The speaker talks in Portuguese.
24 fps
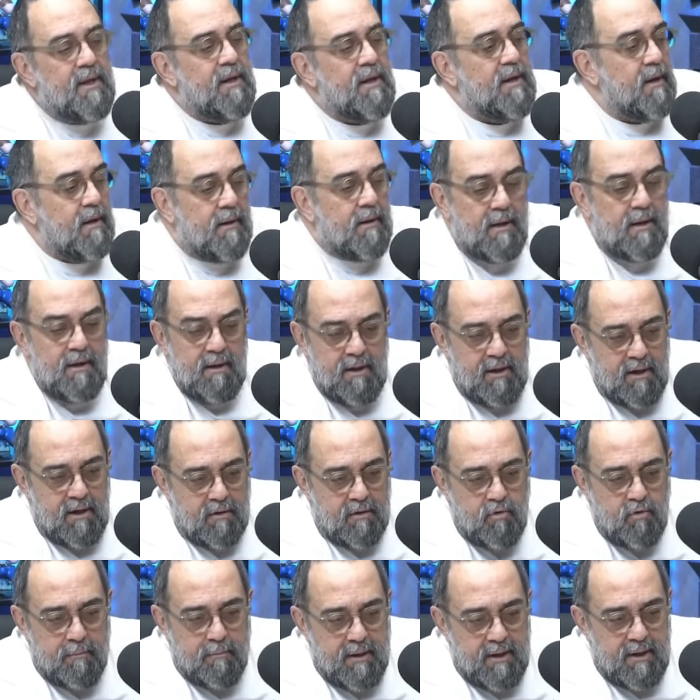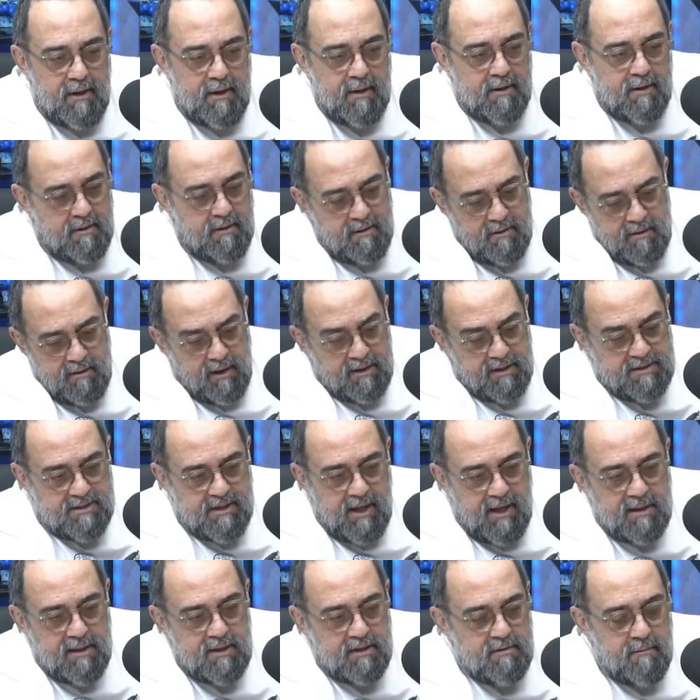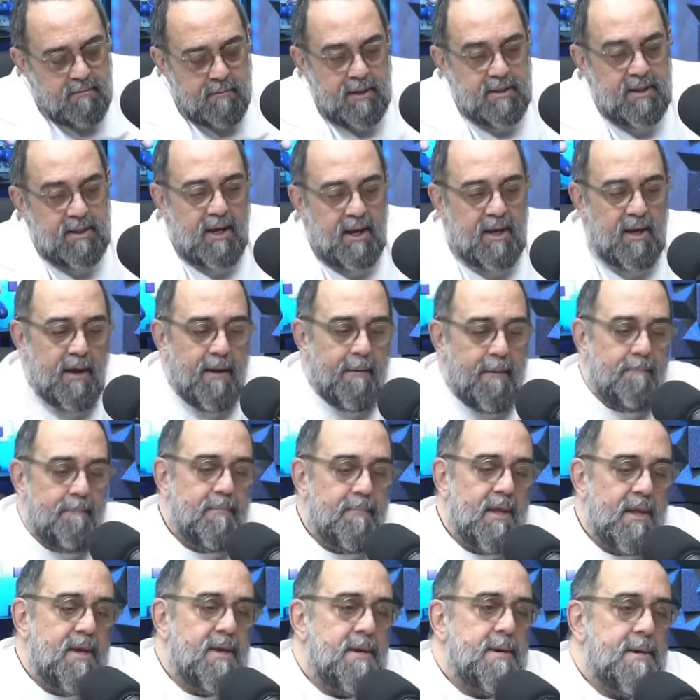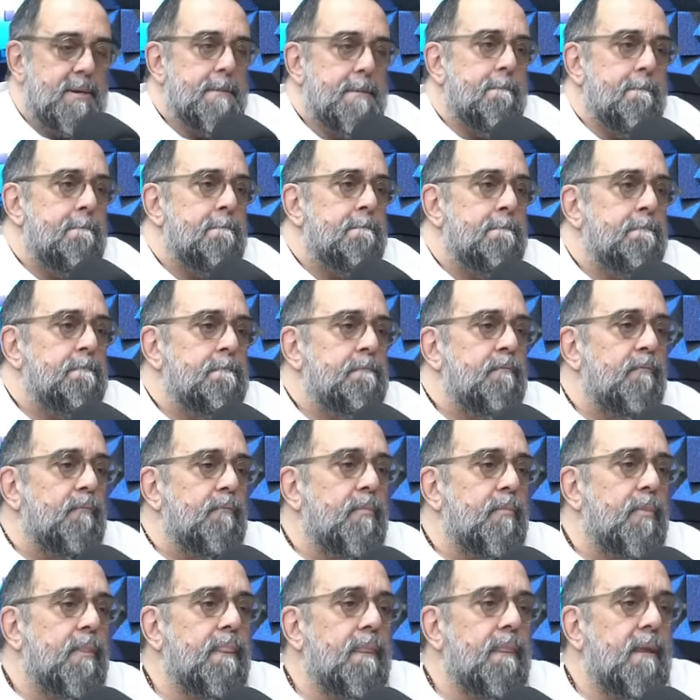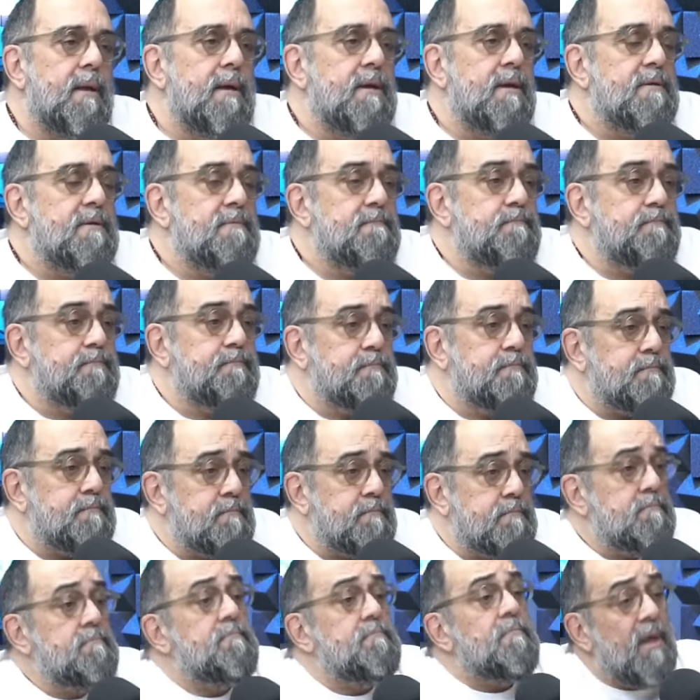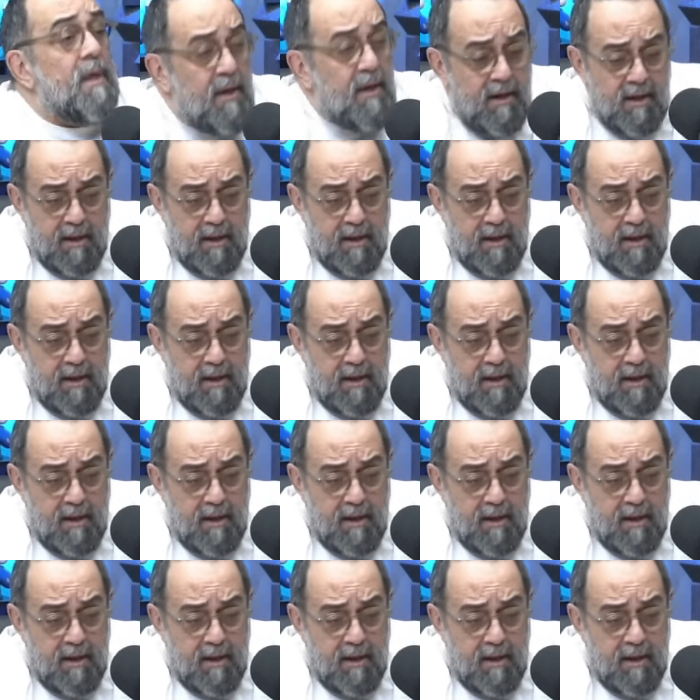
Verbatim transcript: Ele ia, ele, ele ia comer na sala, não é na... Fazia um bifezinho dele, também refeitório, né?